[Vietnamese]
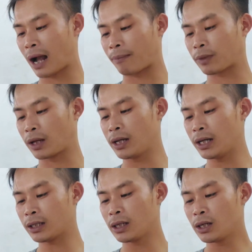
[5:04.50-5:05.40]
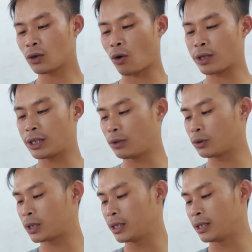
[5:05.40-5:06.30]
cảm thấy hết khó
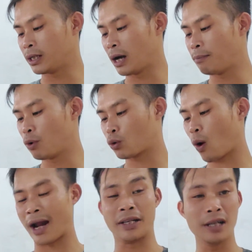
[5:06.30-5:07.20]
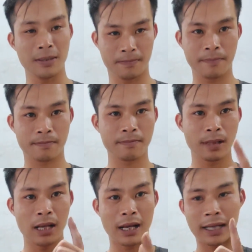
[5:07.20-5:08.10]
chịu thì ngâm một quả nữa
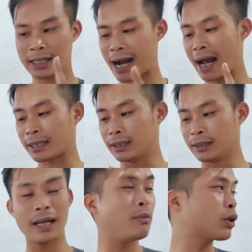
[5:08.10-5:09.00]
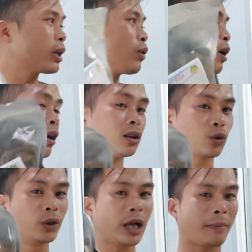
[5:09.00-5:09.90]
Kha tử nhé Một cái ờ,
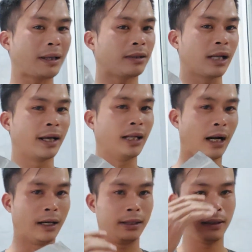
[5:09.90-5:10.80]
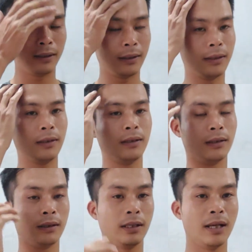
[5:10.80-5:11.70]
túi này bao nhiêu tiền nhỉ
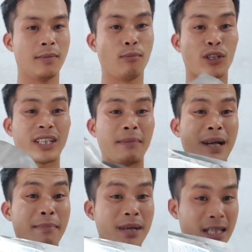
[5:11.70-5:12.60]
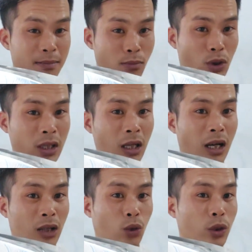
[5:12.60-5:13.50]
105 nghìn một cái
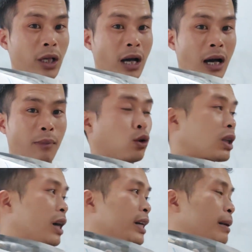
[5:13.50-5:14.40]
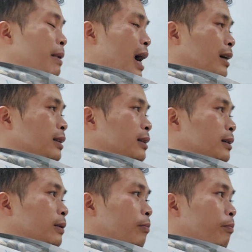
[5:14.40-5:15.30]
ờ, túi ờ, một cân lên năm lạng đấy
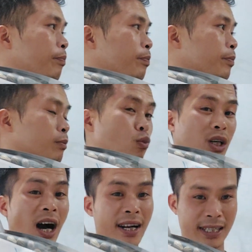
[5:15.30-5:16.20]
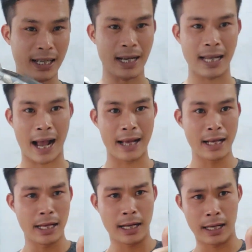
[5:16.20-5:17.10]
một cân nhé cả nhà à,
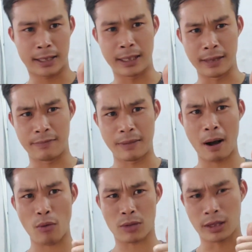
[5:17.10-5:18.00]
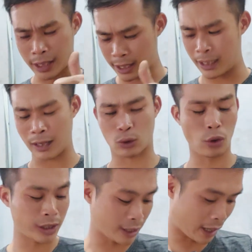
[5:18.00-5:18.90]
ờ, trị viêm họng cực kỳ là
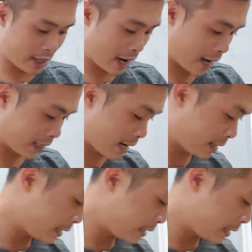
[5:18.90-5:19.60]
tốt nhé cả nhà nhá